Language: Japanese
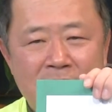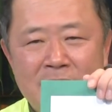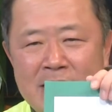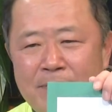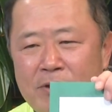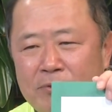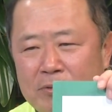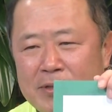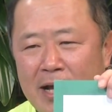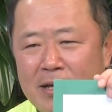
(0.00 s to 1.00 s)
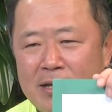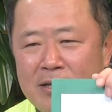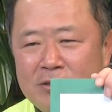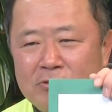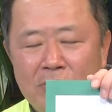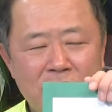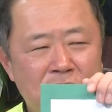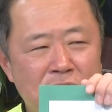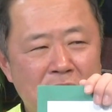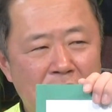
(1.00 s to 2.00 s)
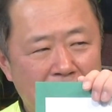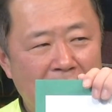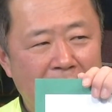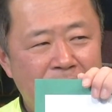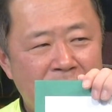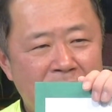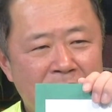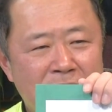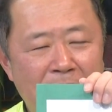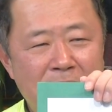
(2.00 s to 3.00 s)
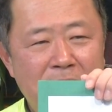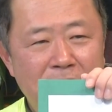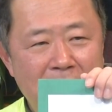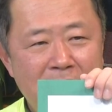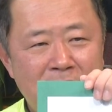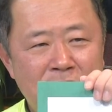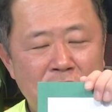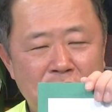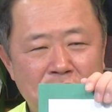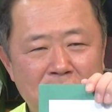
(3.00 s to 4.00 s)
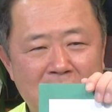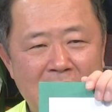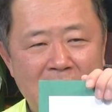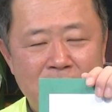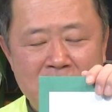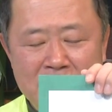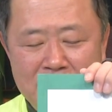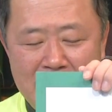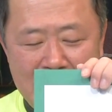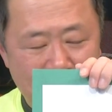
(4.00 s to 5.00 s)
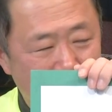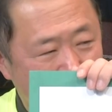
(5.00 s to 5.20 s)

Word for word: 加盟を求めた、そう中国が怒った、アメリカもね中国と一緒になって陳水扁に圧力